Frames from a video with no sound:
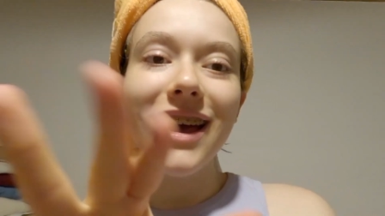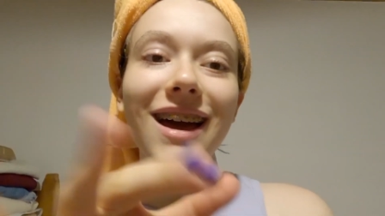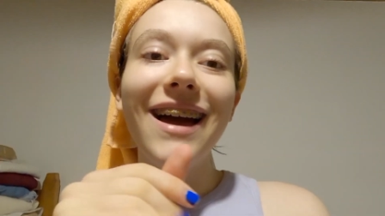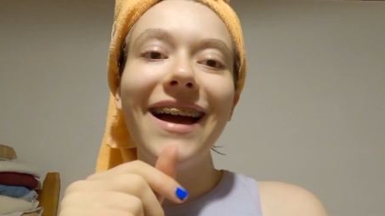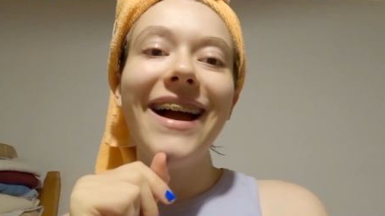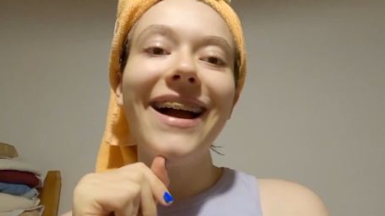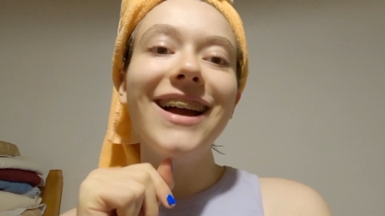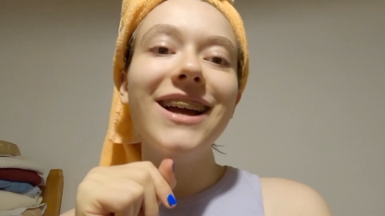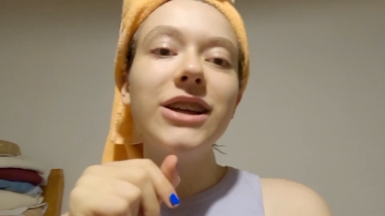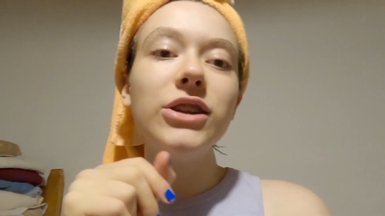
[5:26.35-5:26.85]

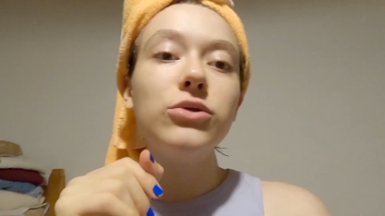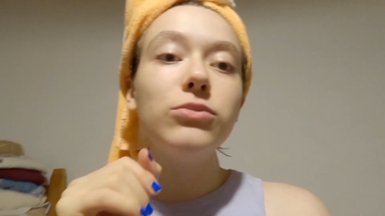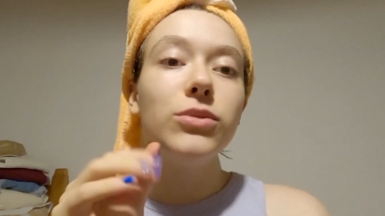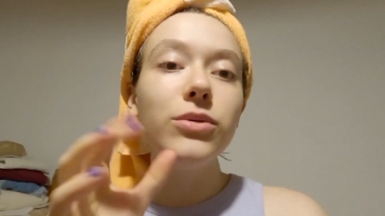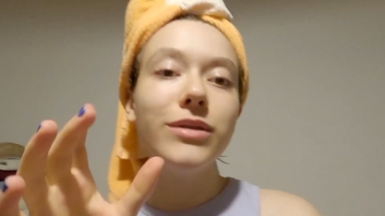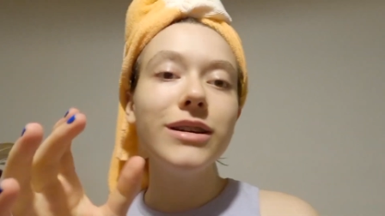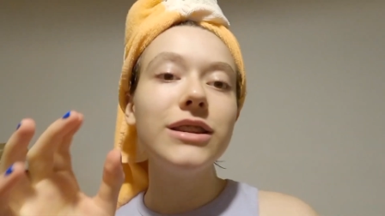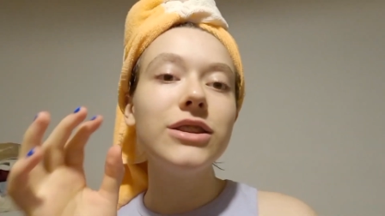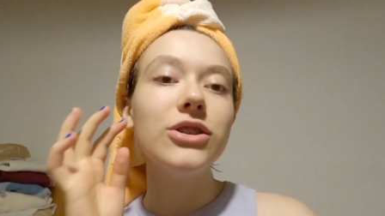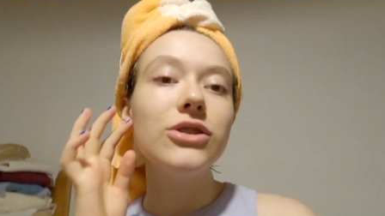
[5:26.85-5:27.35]
Ah, en un
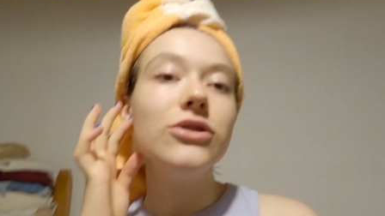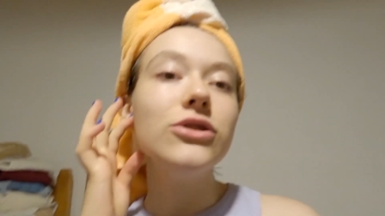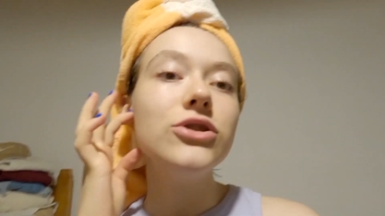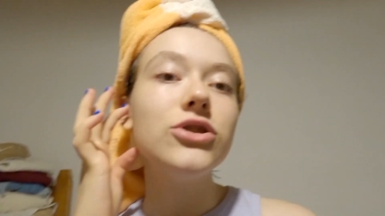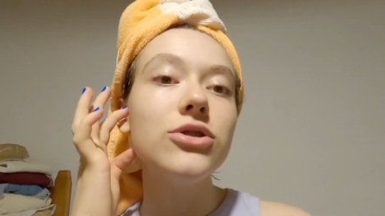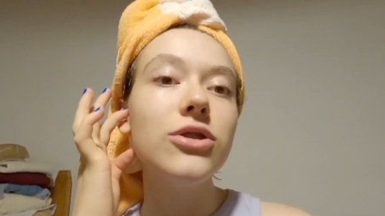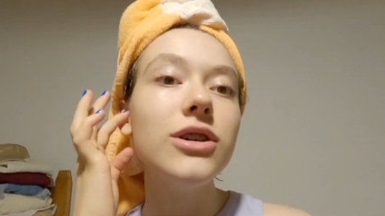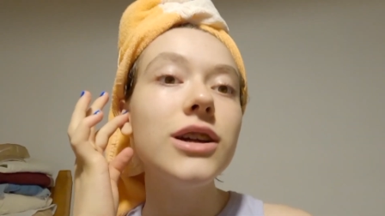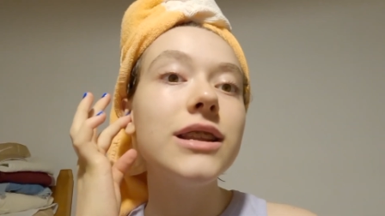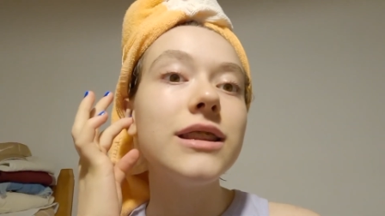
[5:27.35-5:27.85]
momento
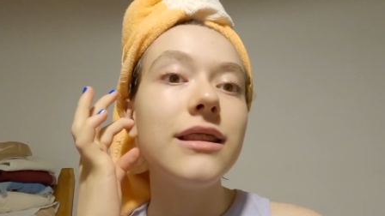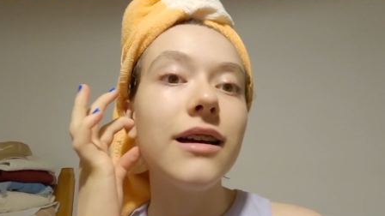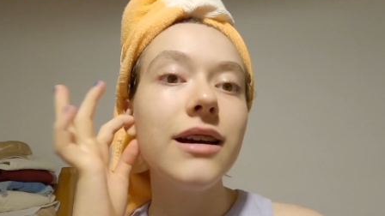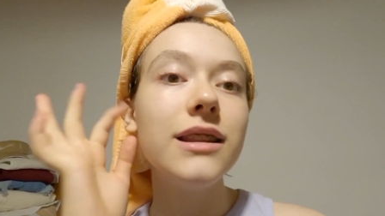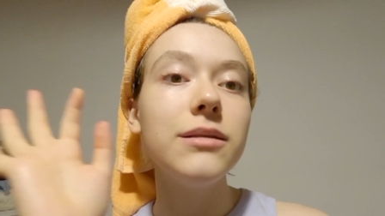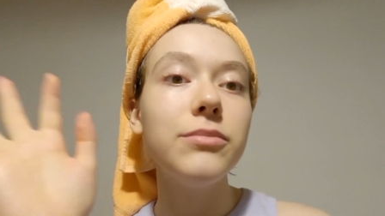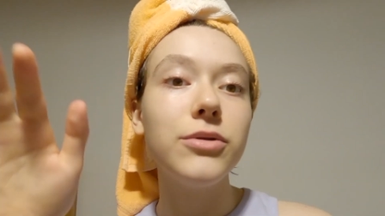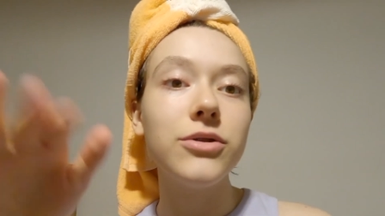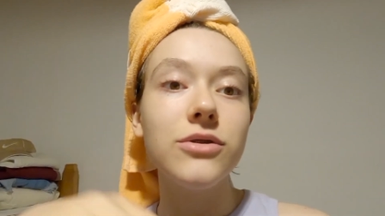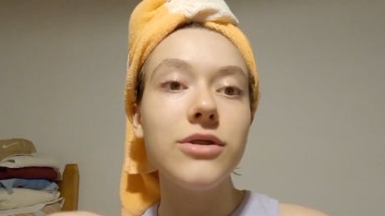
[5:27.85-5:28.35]
yo
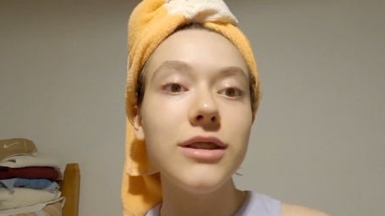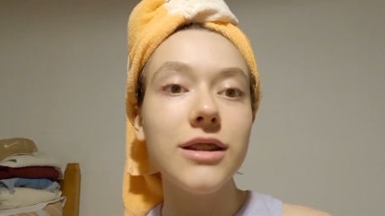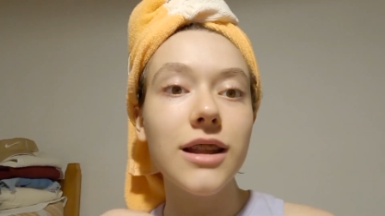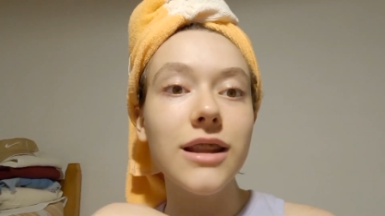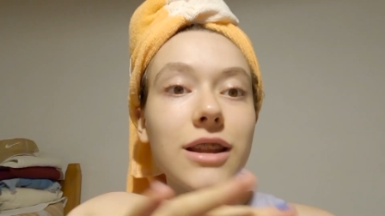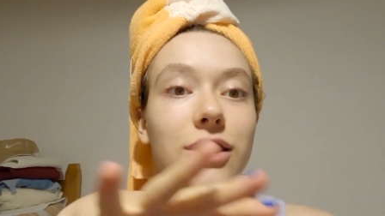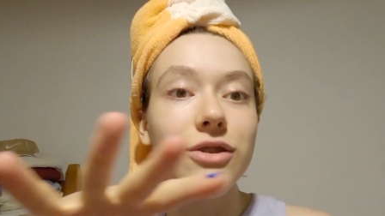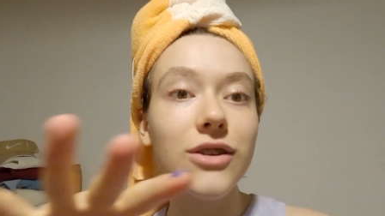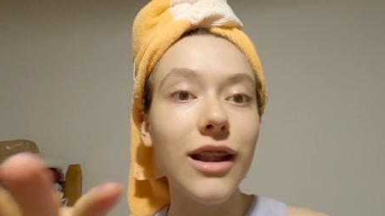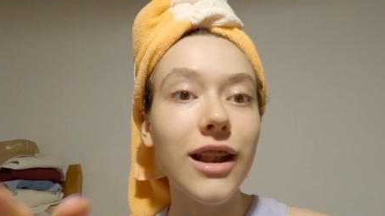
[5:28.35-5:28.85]
estaba tipo
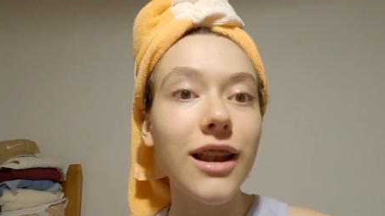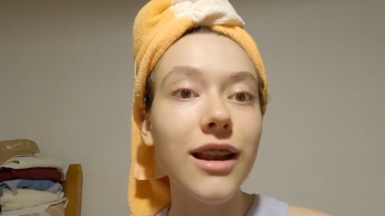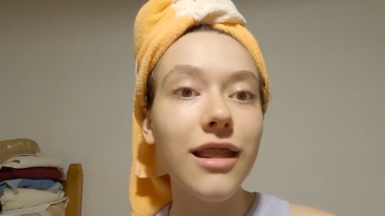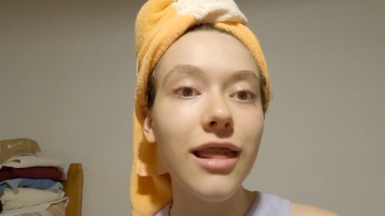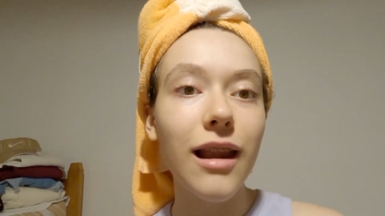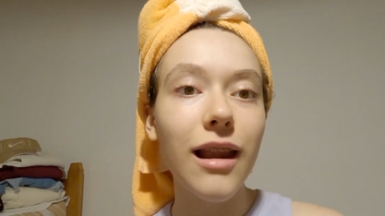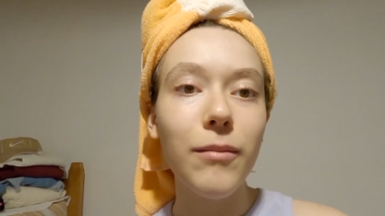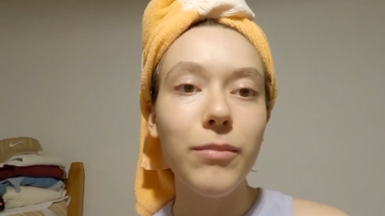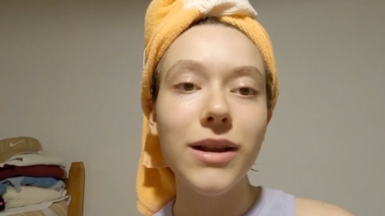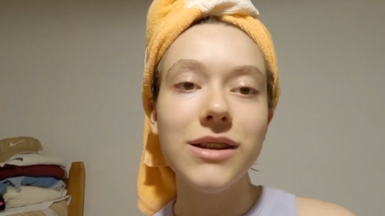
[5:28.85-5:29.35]
intentando
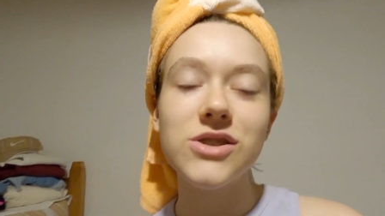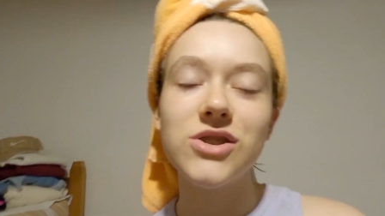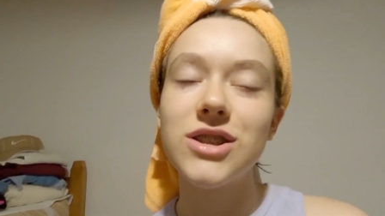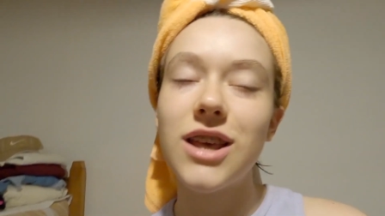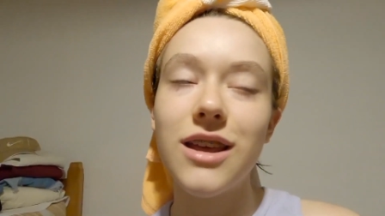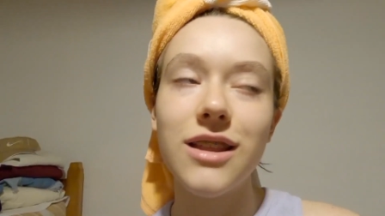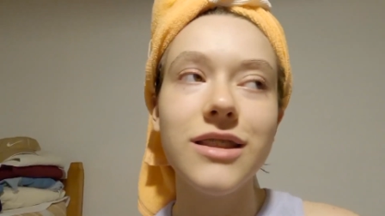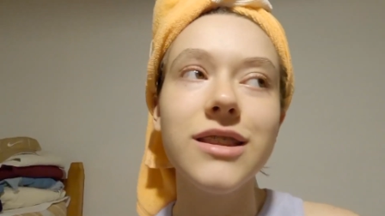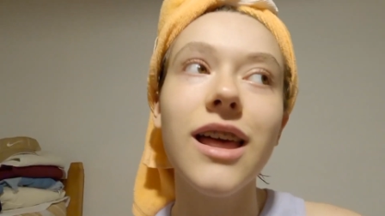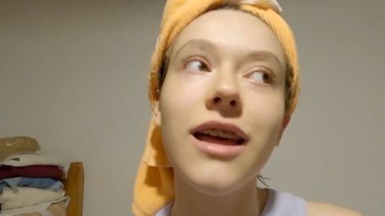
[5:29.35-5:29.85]
salir de la playa, o
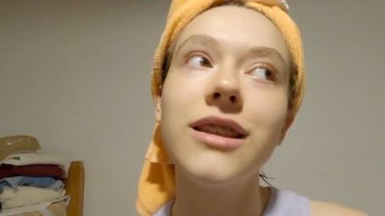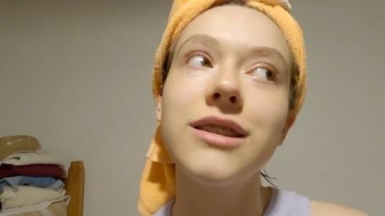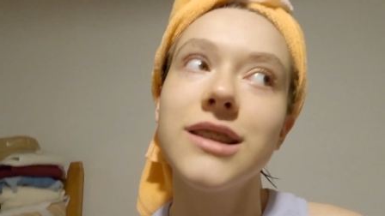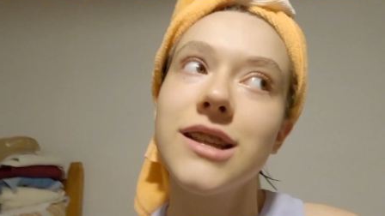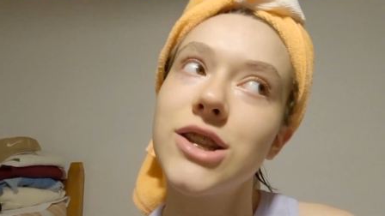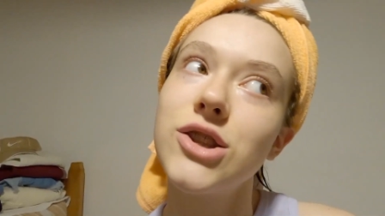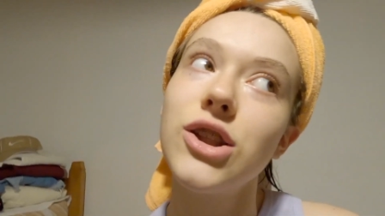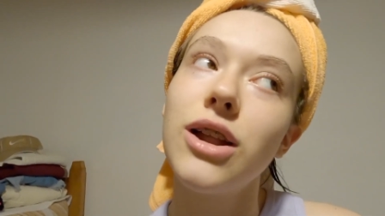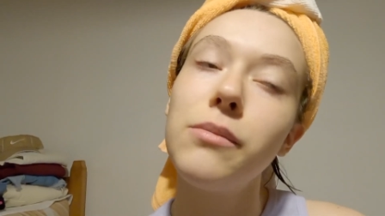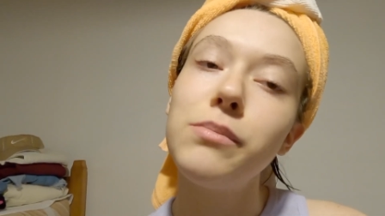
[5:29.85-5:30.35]
sea, estaba
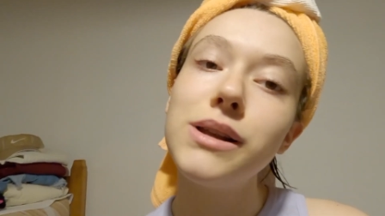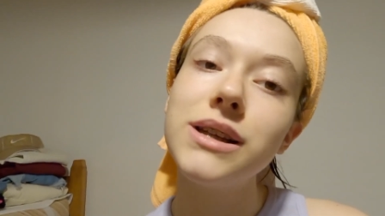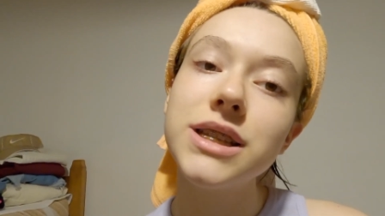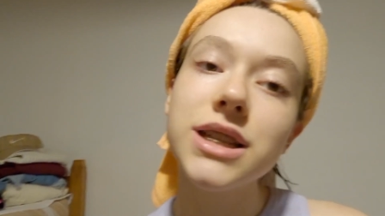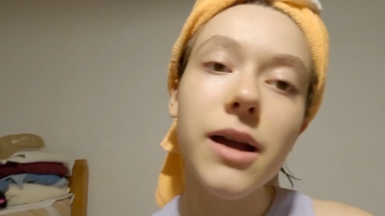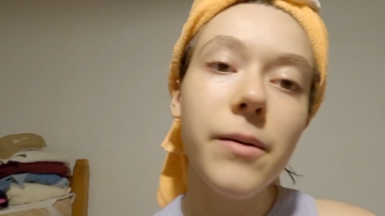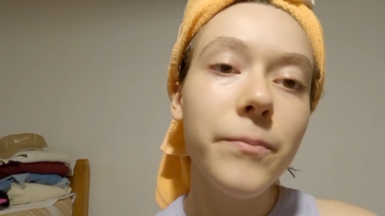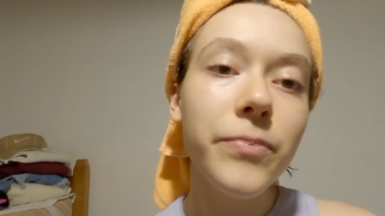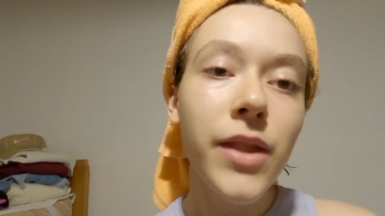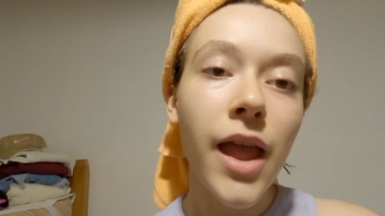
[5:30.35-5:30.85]
saliendo de la
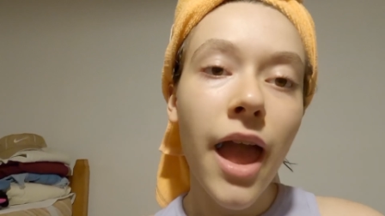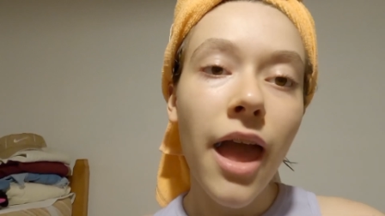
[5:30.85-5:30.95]
playa.